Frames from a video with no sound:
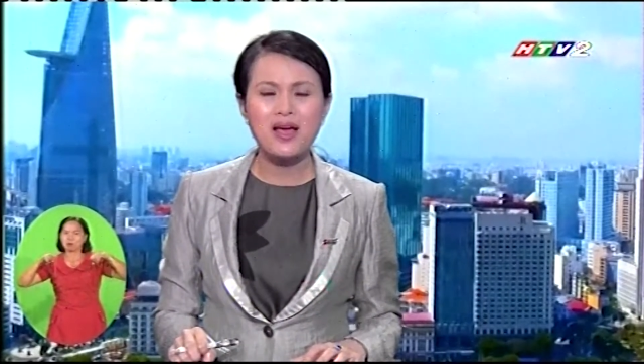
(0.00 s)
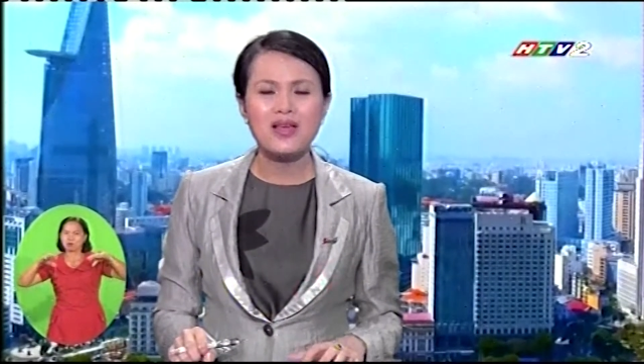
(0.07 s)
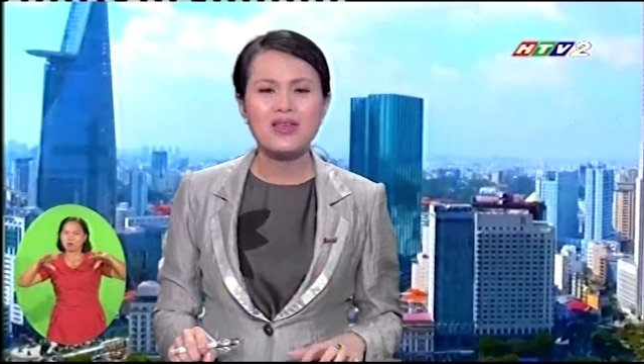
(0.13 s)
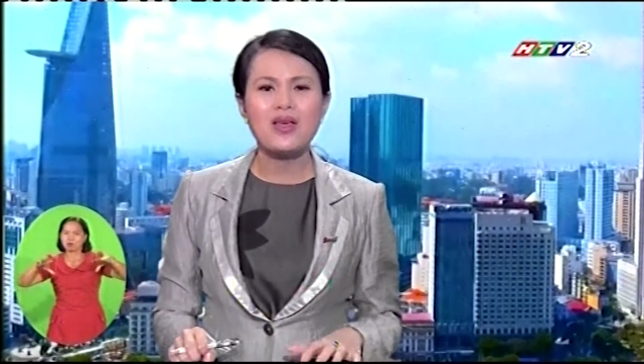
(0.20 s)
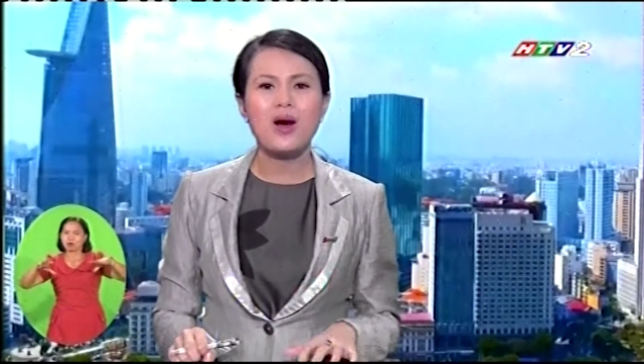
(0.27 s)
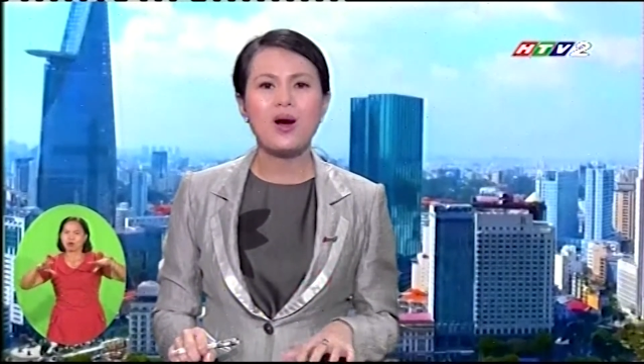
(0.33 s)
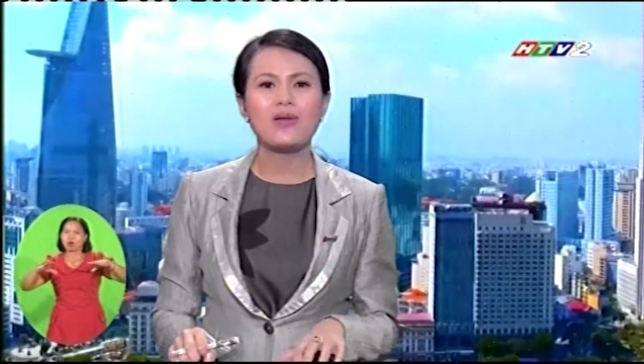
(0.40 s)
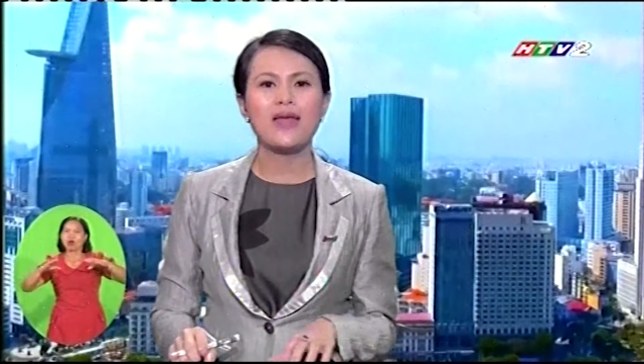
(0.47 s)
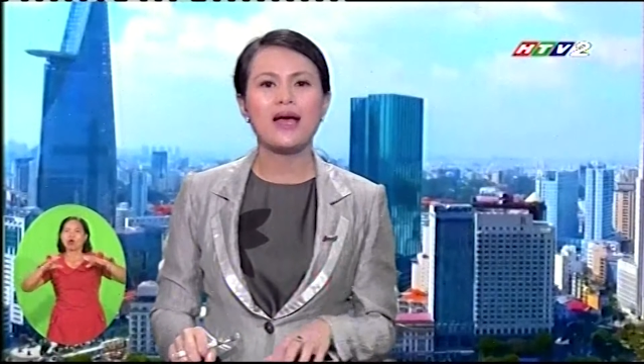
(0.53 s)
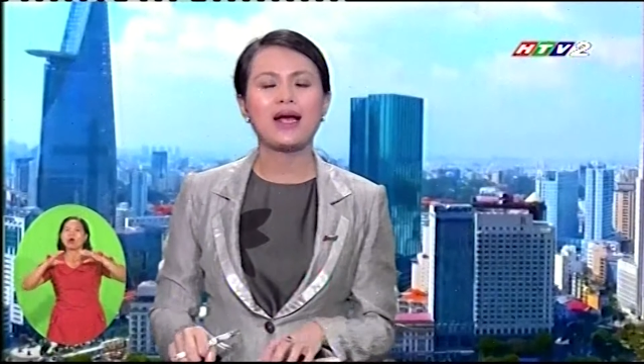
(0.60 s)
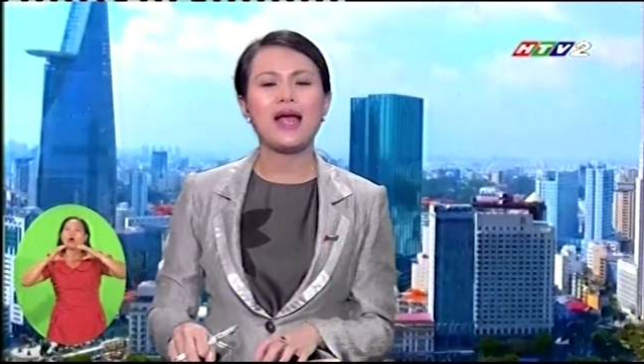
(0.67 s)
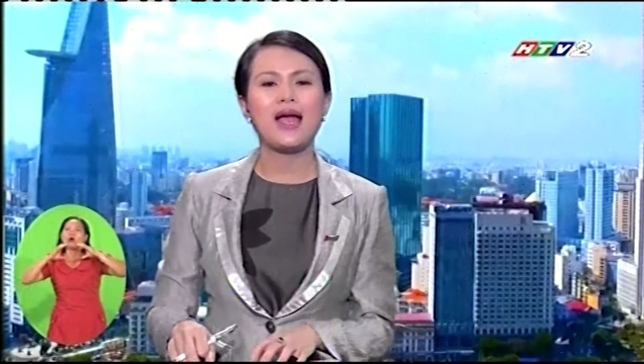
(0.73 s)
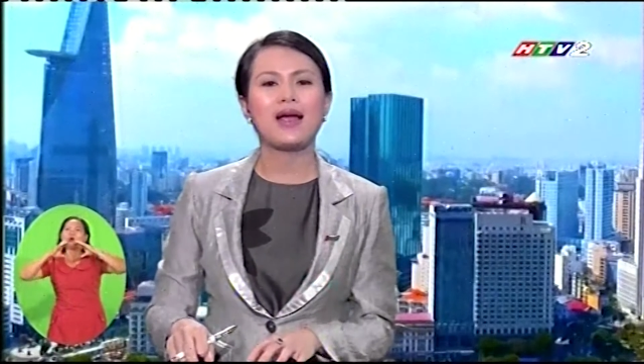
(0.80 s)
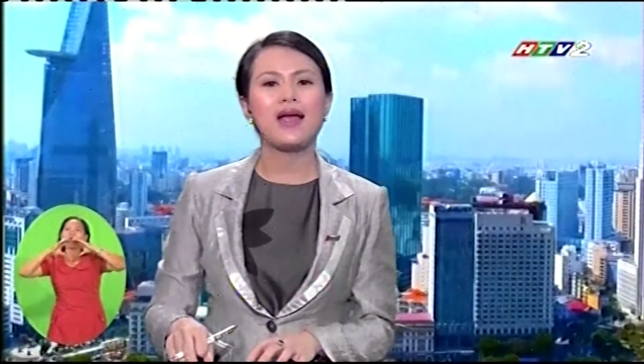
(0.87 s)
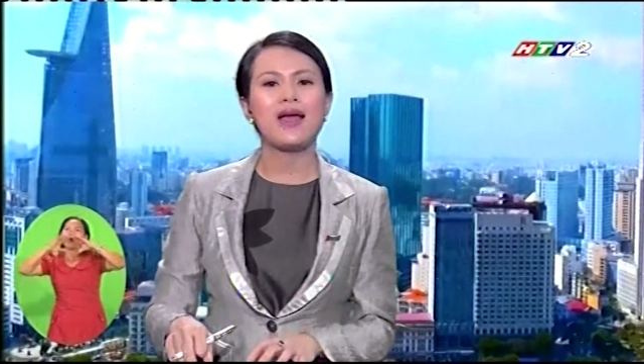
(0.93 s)
do nhãn
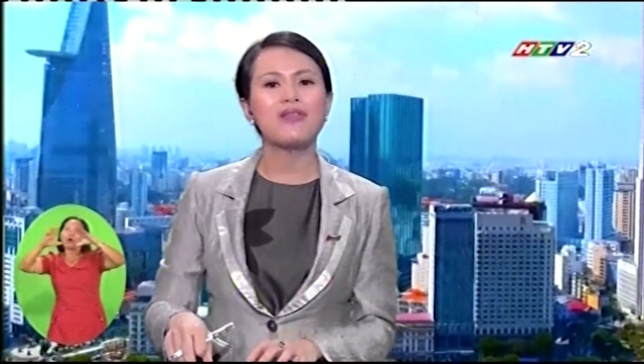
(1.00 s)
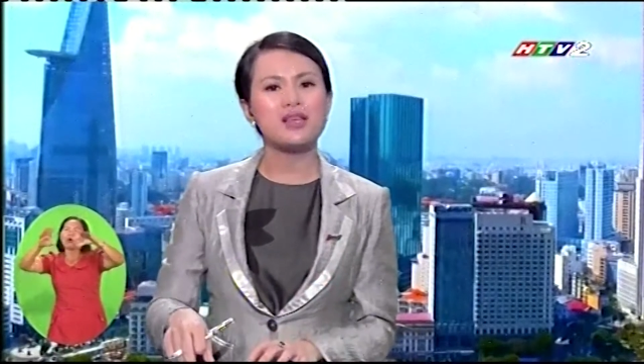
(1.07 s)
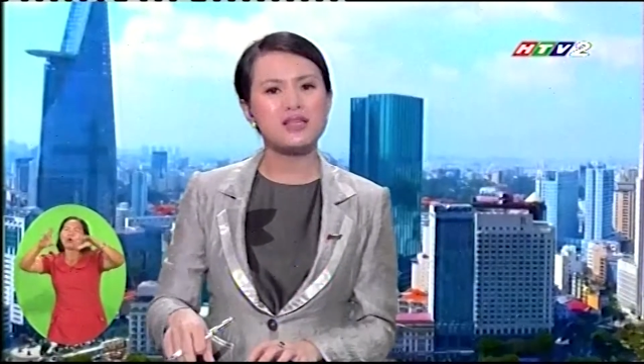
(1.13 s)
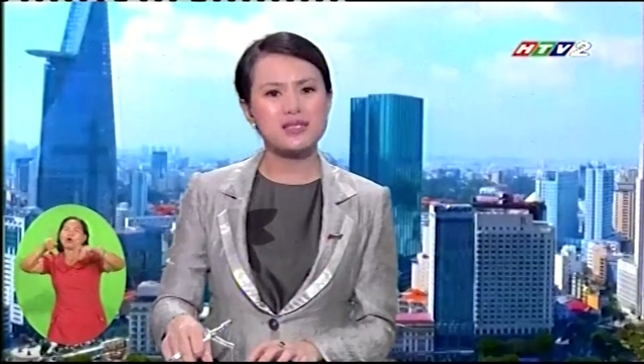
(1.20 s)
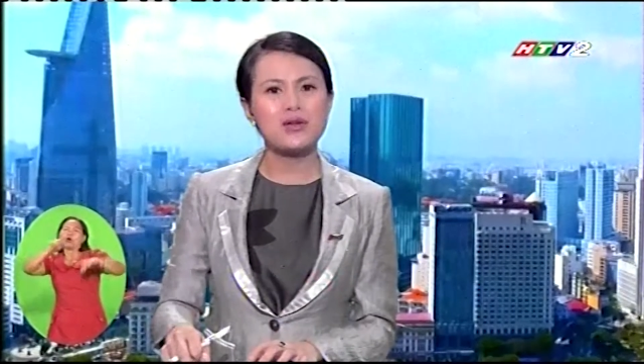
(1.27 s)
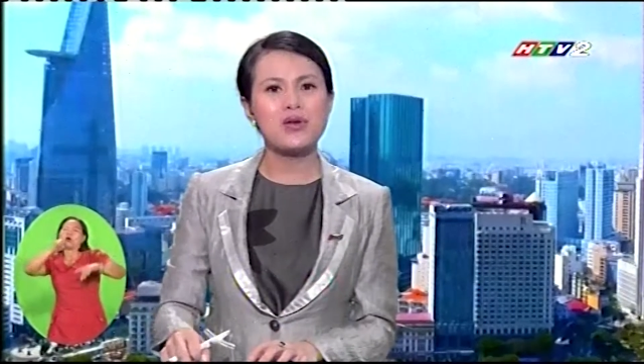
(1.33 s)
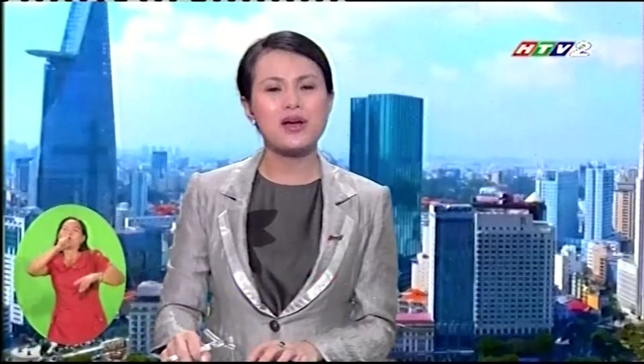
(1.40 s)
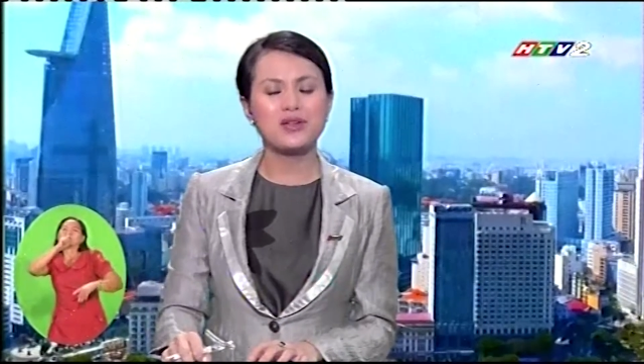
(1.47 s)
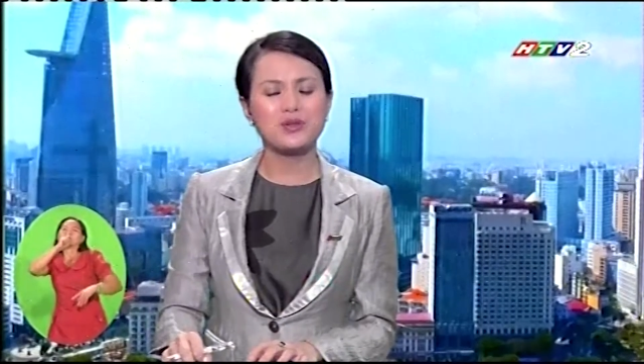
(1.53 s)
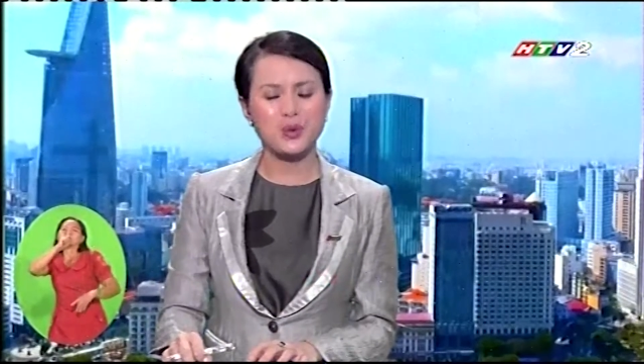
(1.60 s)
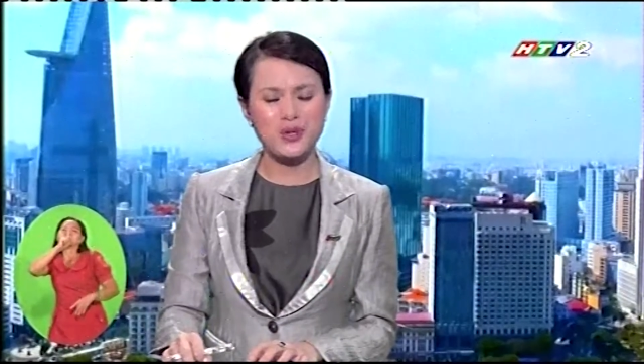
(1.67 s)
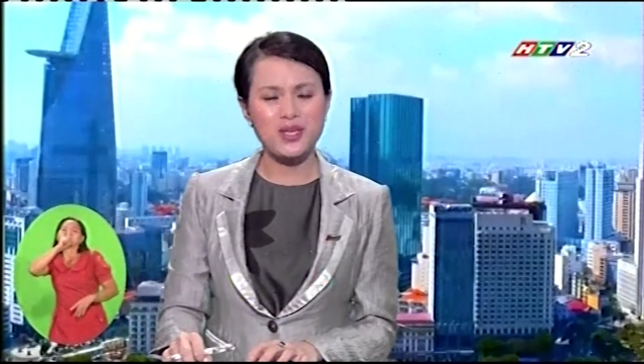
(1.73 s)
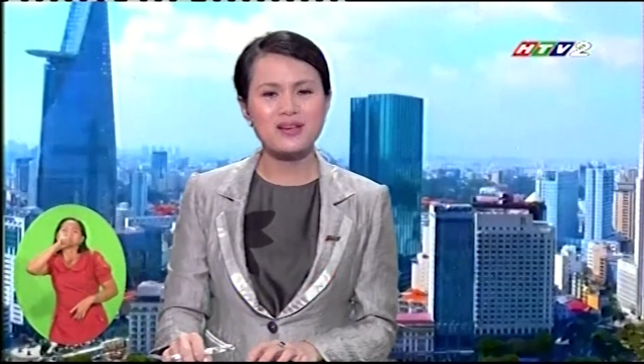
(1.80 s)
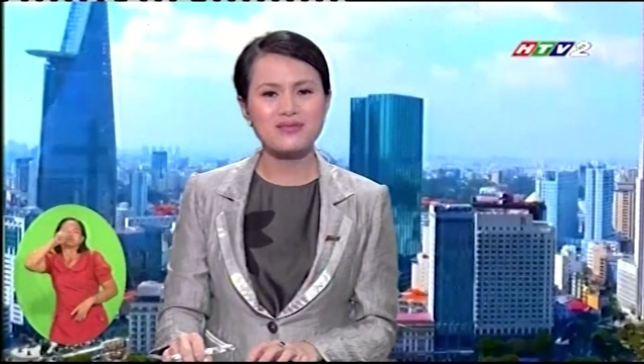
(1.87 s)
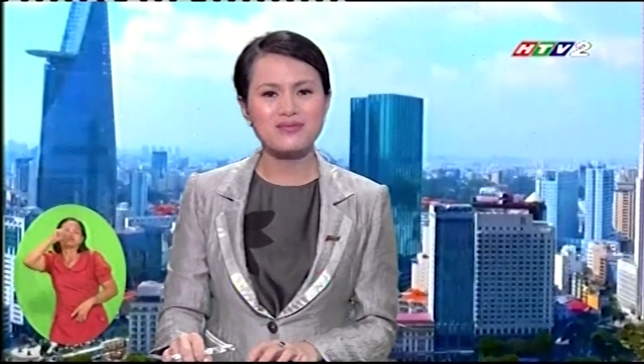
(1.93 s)
hàng Head and Shoulder tổ
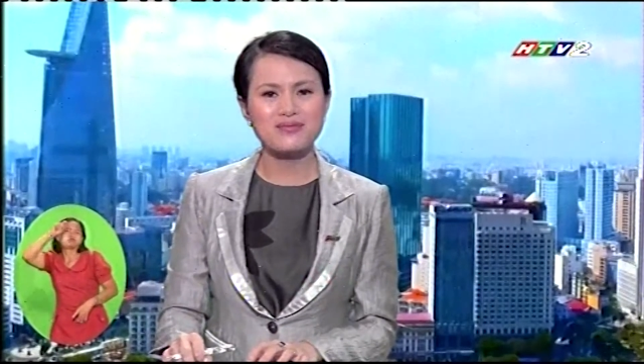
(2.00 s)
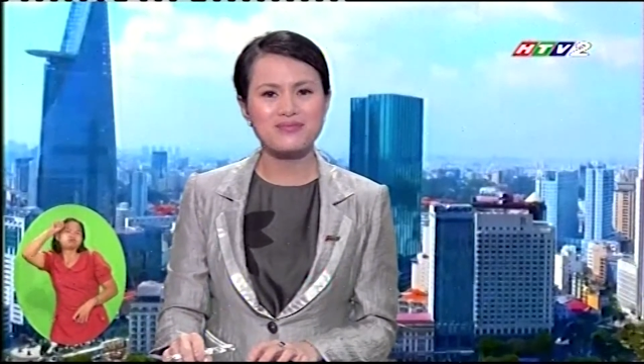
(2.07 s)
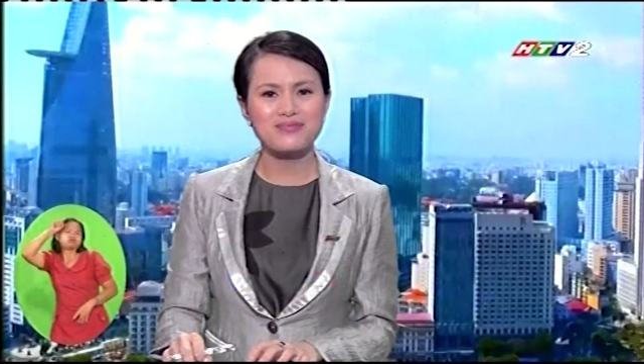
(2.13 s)
chức.